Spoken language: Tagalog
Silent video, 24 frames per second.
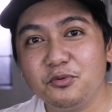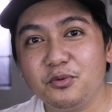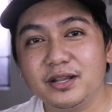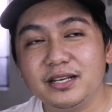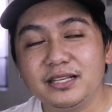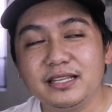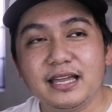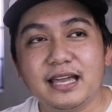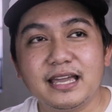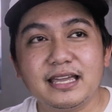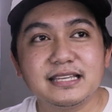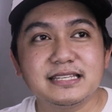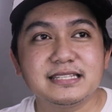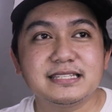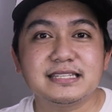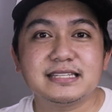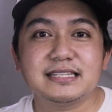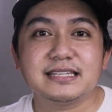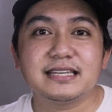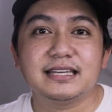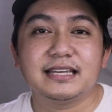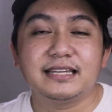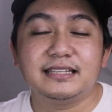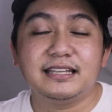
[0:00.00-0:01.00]
one,
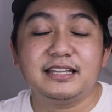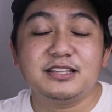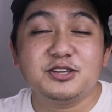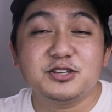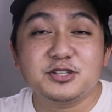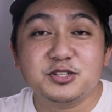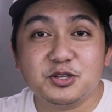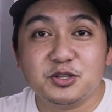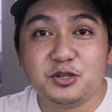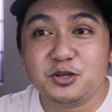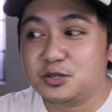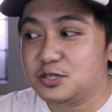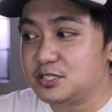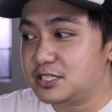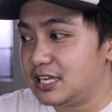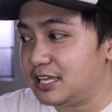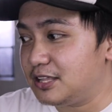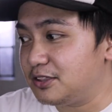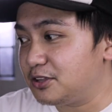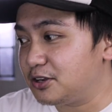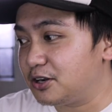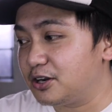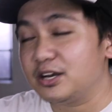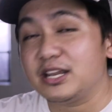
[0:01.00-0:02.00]
guys, that you should
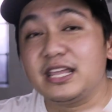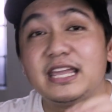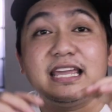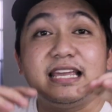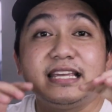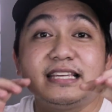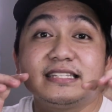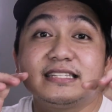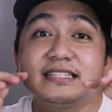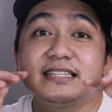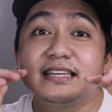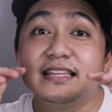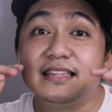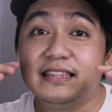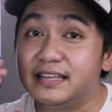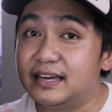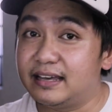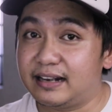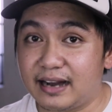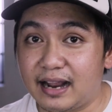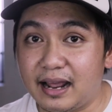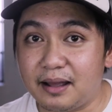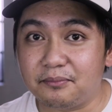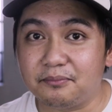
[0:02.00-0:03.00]
consider is
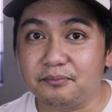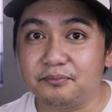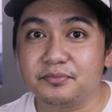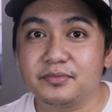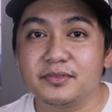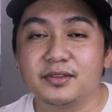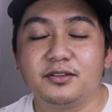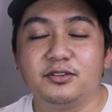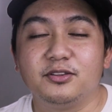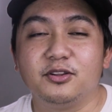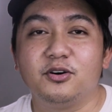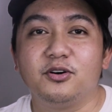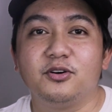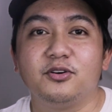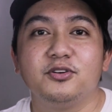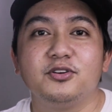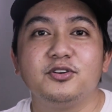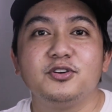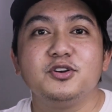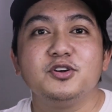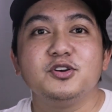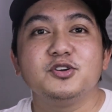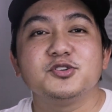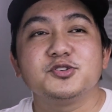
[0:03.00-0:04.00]
the RAM, no?
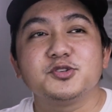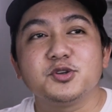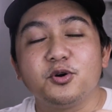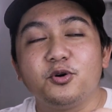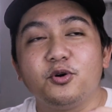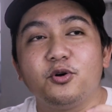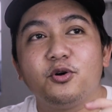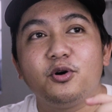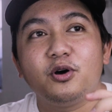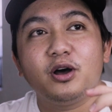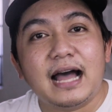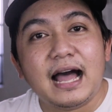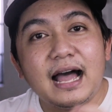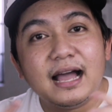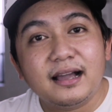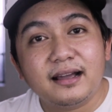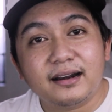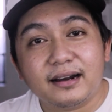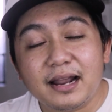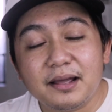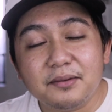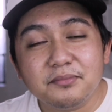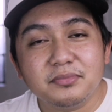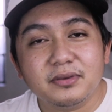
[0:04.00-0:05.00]
So,
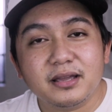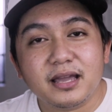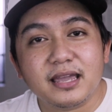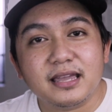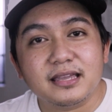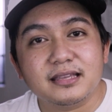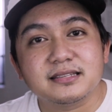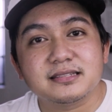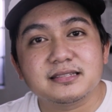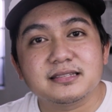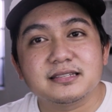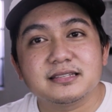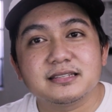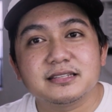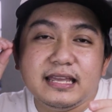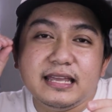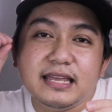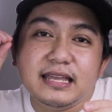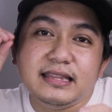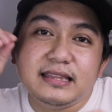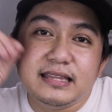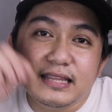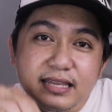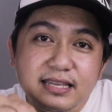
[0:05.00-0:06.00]
ang RAM, guys,
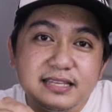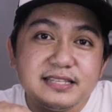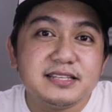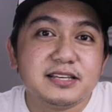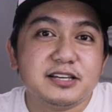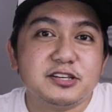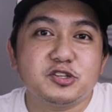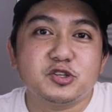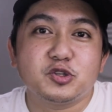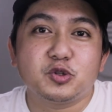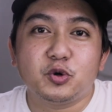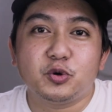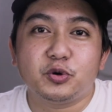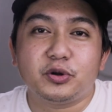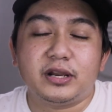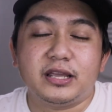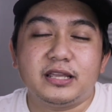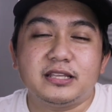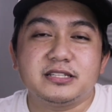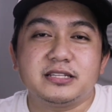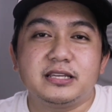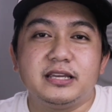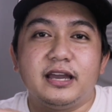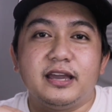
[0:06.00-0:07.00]
it is a
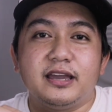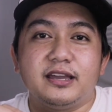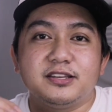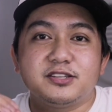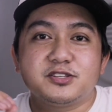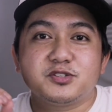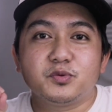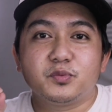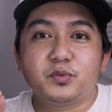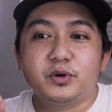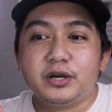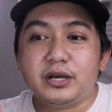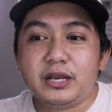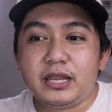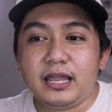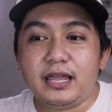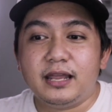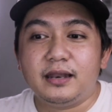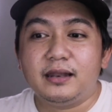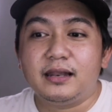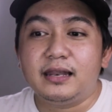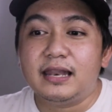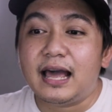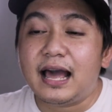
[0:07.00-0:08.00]
storage guys
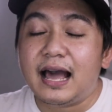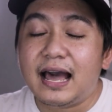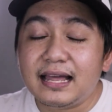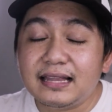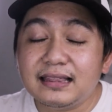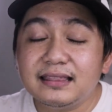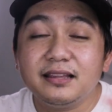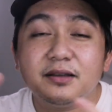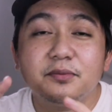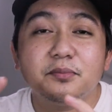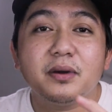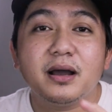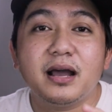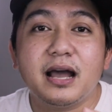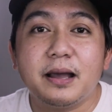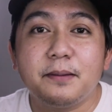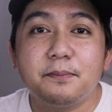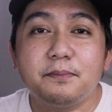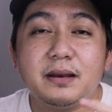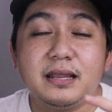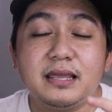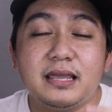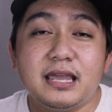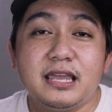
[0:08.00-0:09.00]
wherein lahat ng mga
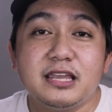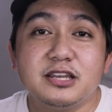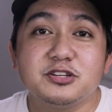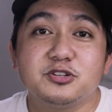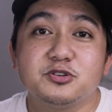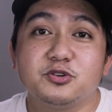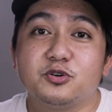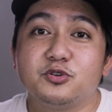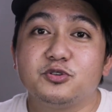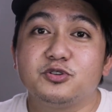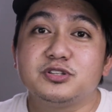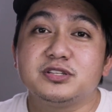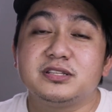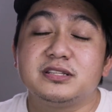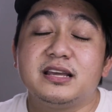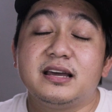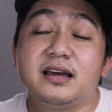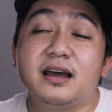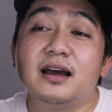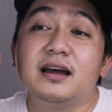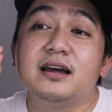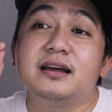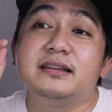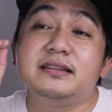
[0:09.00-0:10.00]
applications
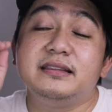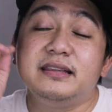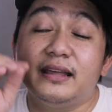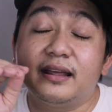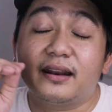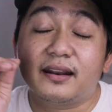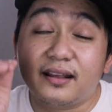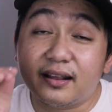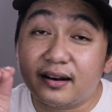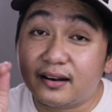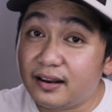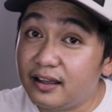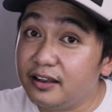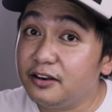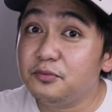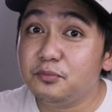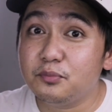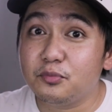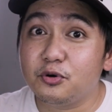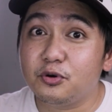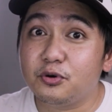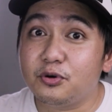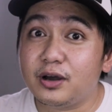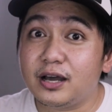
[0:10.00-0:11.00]
na nirarun
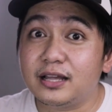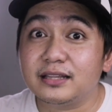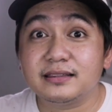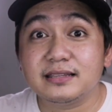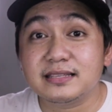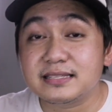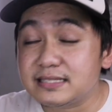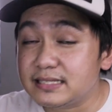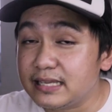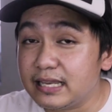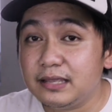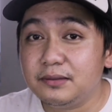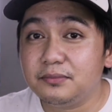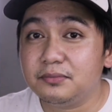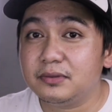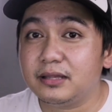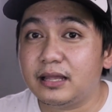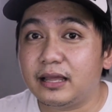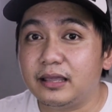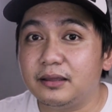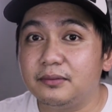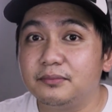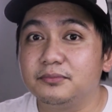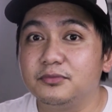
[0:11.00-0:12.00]
mo at the same
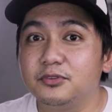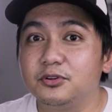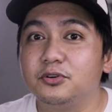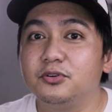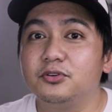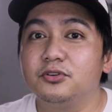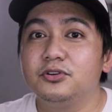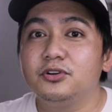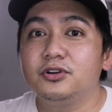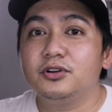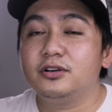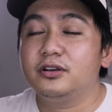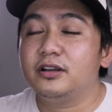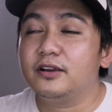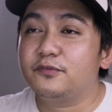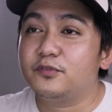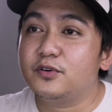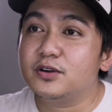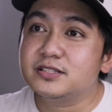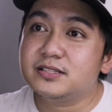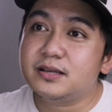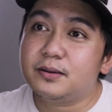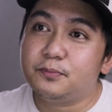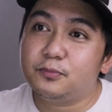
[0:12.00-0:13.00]
time no like
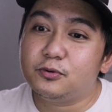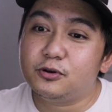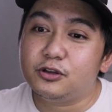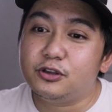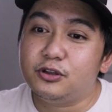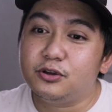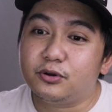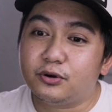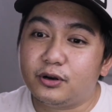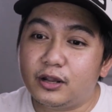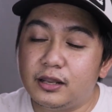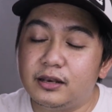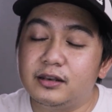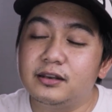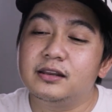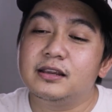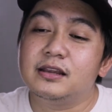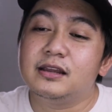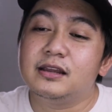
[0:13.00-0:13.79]
for example you run